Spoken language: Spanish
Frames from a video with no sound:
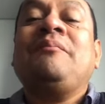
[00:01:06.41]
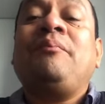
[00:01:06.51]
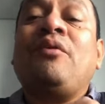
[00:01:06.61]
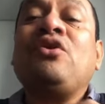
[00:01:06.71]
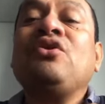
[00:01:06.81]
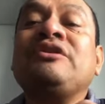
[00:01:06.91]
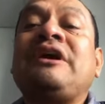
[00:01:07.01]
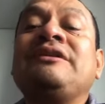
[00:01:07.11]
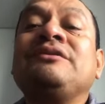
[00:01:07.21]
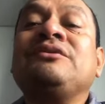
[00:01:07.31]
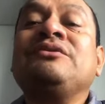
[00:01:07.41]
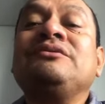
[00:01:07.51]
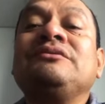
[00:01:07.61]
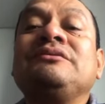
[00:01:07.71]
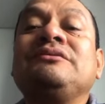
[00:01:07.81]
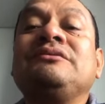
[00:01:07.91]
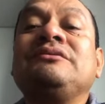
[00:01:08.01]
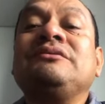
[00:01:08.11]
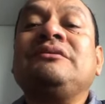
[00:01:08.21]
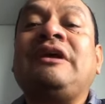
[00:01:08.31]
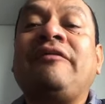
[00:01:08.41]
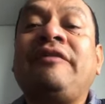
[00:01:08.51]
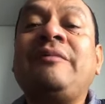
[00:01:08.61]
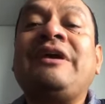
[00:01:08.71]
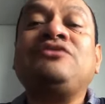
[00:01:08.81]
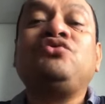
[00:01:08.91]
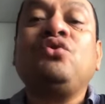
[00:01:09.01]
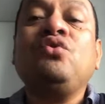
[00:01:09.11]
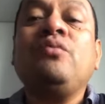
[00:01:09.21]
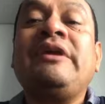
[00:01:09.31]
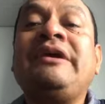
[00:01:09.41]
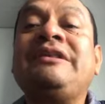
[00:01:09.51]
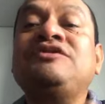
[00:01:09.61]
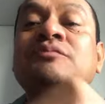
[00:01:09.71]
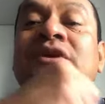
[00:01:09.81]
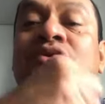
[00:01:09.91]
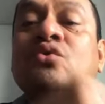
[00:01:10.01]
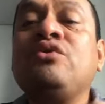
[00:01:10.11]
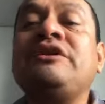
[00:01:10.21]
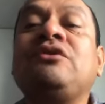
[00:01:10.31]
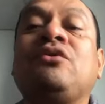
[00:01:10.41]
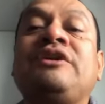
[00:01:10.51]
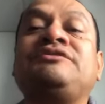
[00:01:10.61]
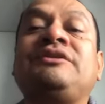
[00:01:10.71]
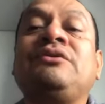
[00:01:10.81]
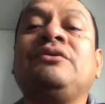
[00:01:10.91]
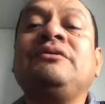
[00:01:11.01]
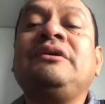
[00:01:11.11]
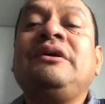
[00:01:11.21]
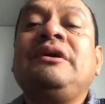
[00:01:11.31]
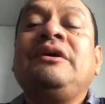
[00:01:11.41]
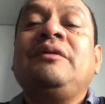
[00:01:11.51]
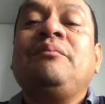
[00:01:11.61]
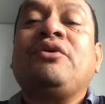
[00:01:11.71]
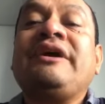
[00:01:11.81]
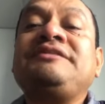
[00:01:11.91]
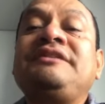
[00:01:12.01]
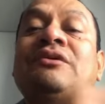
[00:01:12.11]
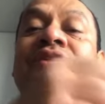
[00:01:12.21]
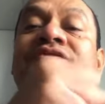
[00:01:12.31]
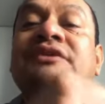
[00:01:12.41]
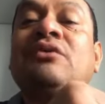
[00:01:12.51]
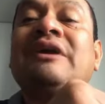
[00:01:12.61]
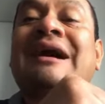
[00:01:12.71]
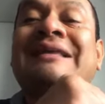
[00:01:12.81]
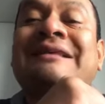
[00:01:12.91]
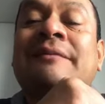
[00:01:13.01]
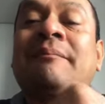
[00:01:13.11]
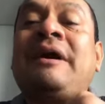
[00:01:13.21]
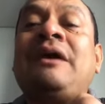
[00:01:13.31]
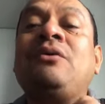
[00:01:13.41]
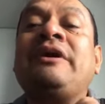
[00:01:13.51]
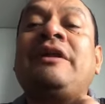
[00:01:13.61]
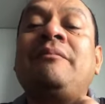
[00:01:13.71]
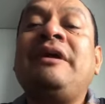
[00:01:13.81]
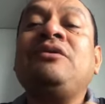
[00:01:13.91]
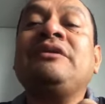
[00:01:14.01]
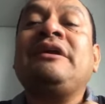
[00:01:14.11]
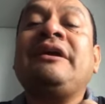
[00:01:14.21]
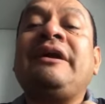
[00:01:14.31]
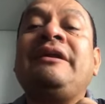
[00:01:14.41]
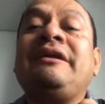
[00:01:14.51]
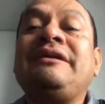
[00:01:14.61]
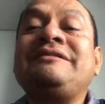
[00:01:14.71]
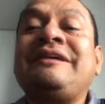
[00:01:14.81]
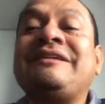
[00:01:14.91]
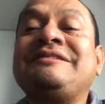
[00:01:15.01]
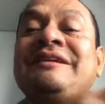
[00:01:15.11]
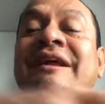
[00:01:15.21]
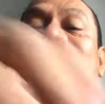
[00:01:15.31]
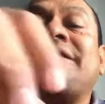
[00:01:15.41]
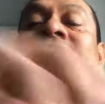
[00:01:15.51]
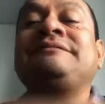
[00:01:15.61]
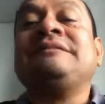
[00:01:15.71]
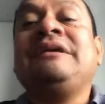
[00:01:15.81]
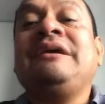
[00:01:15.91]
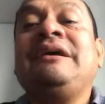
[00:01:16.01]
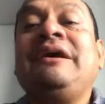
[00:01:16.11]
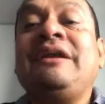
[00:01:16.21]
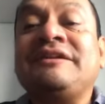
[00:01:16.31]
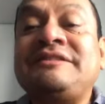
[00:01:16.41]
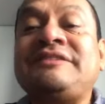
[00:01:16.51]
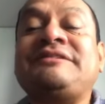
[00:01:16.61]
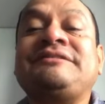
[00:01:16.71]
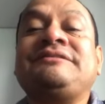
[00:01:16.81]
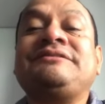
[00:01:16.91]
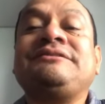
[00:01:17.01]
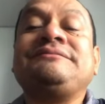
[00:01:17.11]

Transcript: Por lo tanto, la fibra soluble disminuye el colesterol porque este colesterol atrapado en el medio del gel se excreta en las heces.